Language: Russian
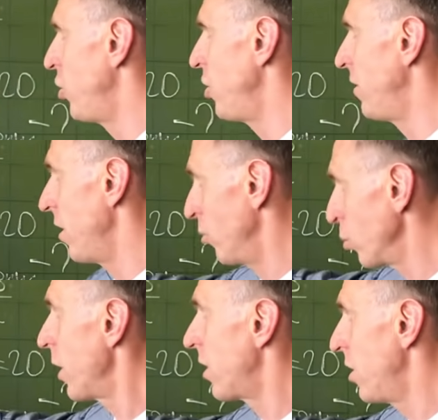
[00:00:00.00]
частей, ну
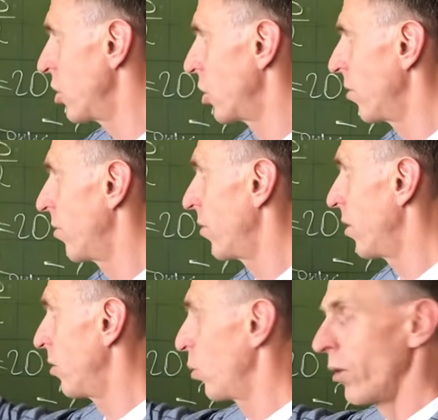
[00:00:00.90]
таких же,
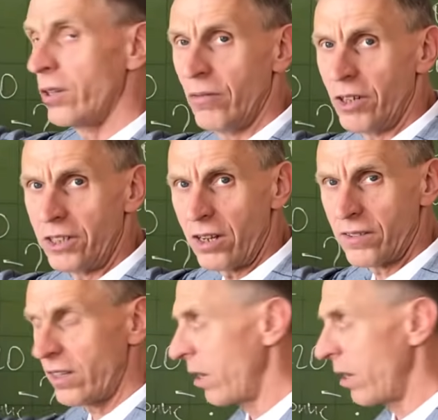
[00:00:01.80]
которые в отрезке